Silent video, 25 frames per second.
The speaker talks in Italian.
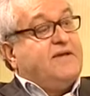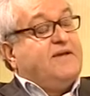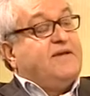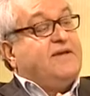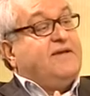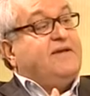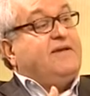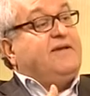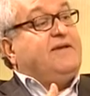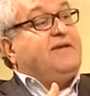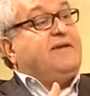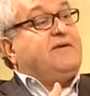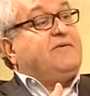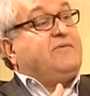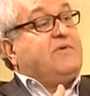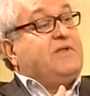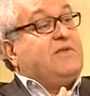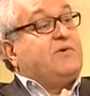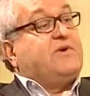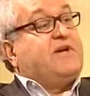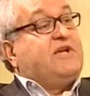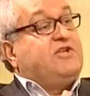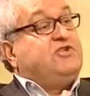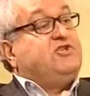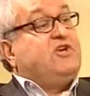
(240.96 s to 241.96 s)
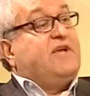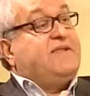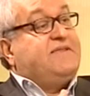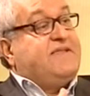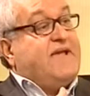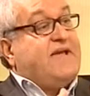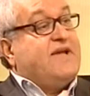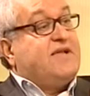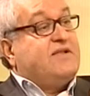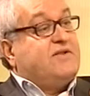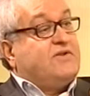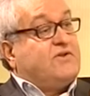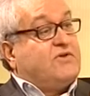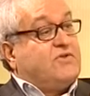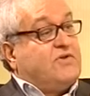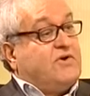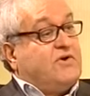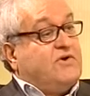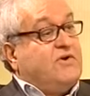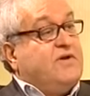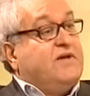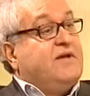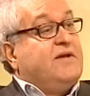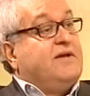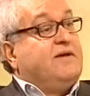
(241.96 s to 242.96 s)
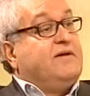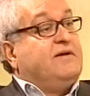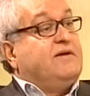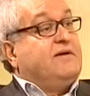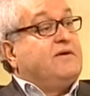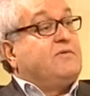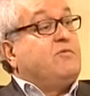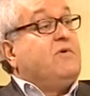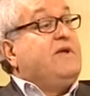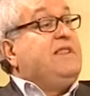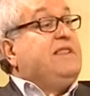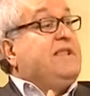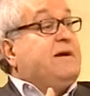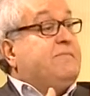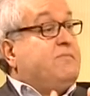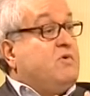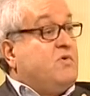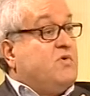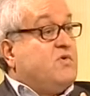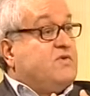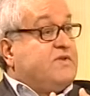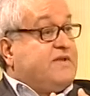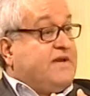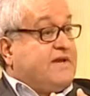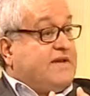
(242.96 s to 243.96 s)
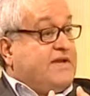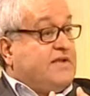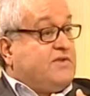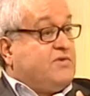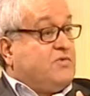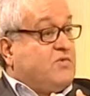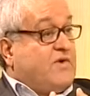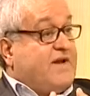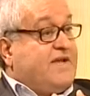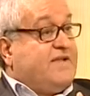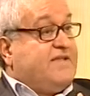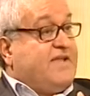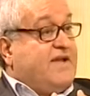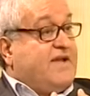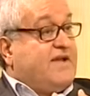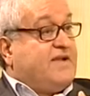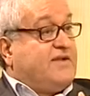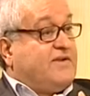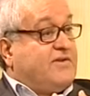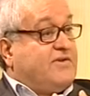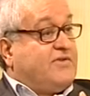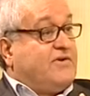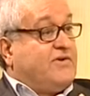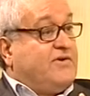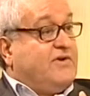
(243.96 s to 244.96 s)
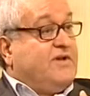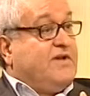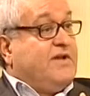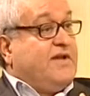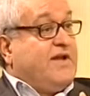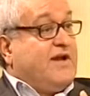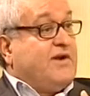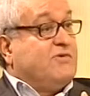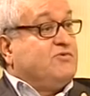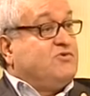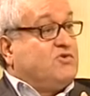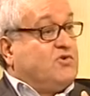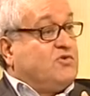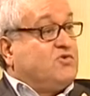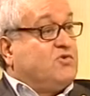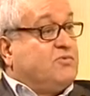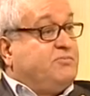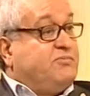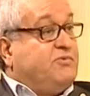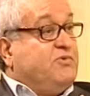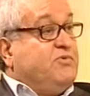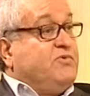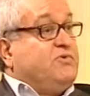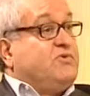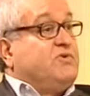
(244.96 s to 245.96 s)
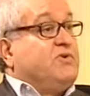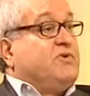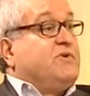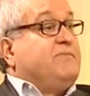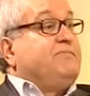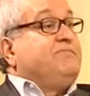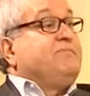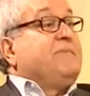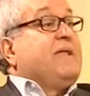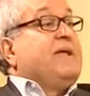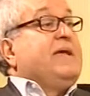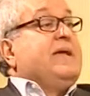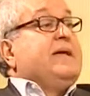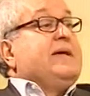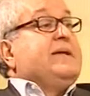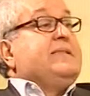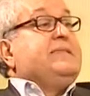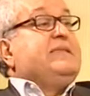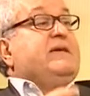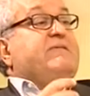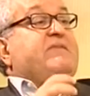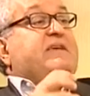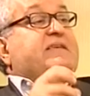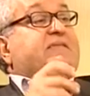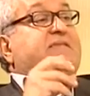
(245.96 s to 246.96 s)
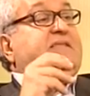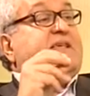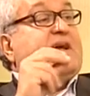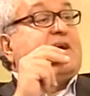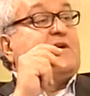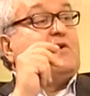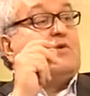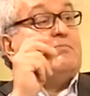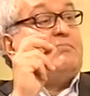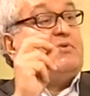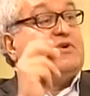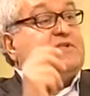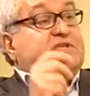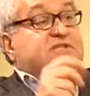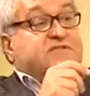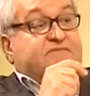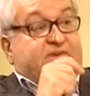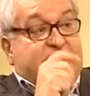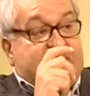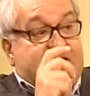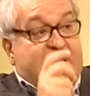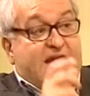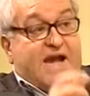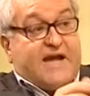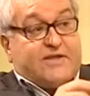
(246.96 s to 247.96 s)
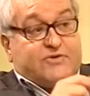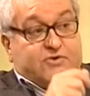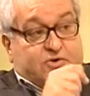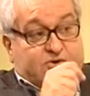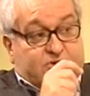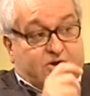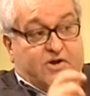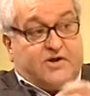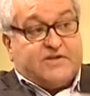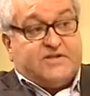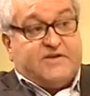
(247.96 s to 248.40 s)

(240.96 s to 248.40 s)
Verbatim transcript: eh, quello che c'è dentro, eh, quell'amore che tu hai dentro, a un certo punto deve essere anche un po' risvegliato, no?